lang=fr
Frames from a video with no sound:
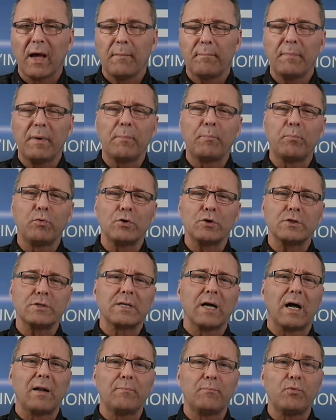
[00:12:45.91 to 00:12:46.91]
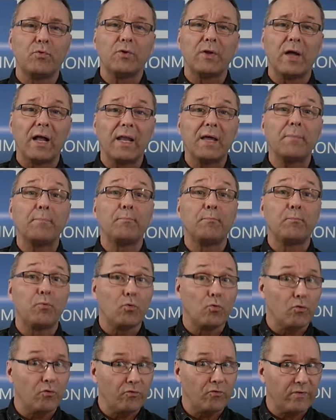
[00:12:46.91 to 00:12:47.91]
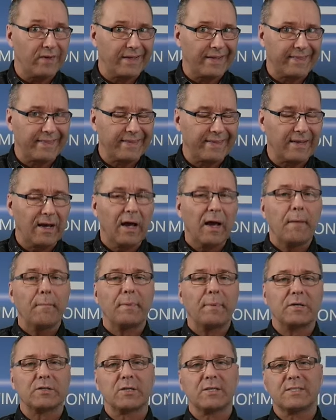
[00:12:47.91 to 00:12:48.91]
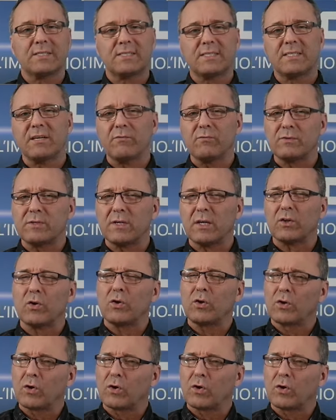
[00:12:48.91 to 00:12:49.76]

mais plus dans le but d'aller plus vite. Parce que si vous êtes une